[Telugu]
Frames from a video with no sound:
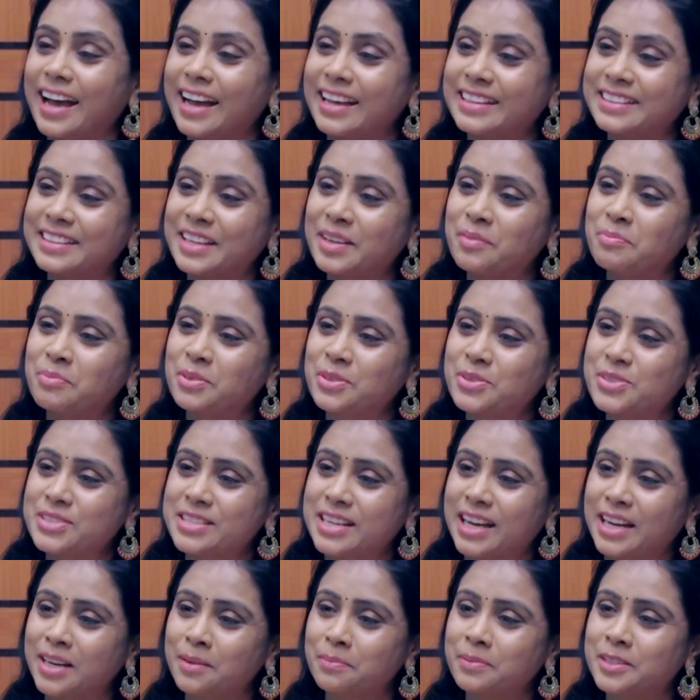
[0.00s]
అయితే ఇప్పుడు
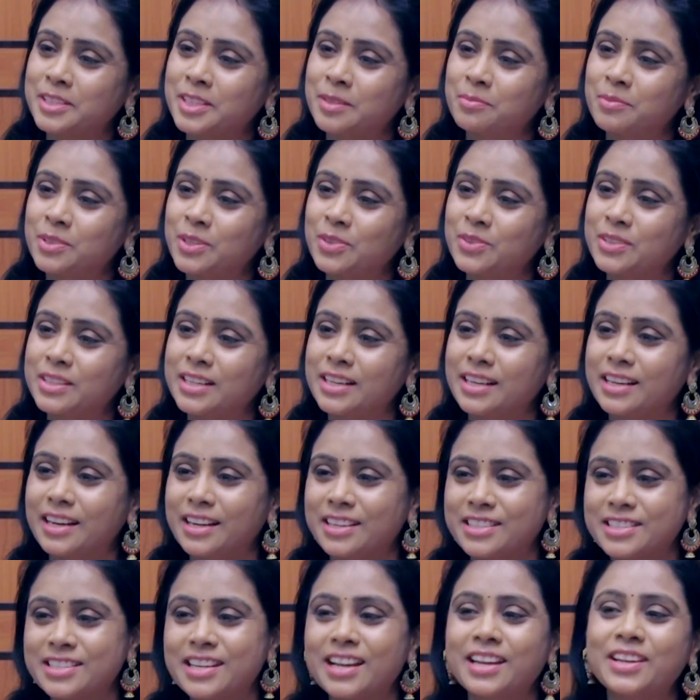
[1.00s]
జానపదంలో ఉన్న
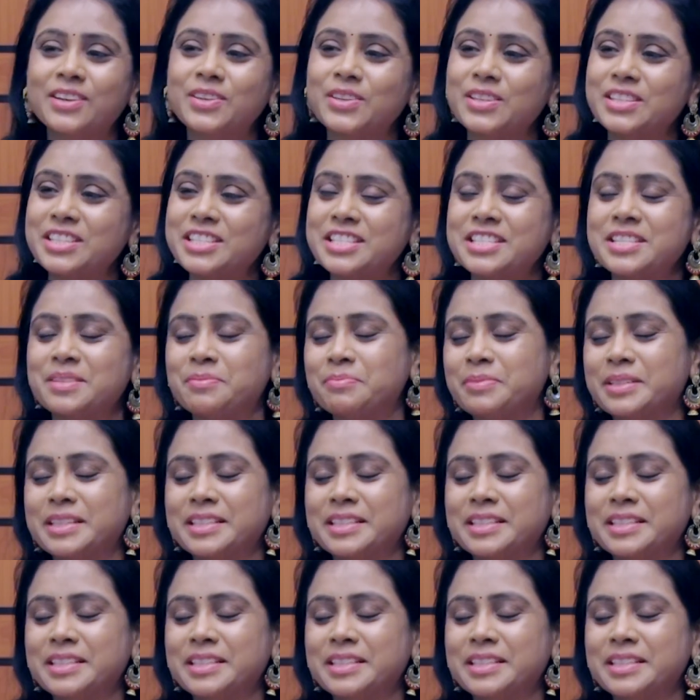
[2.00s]
లక్షణాల గురించి చెప్ప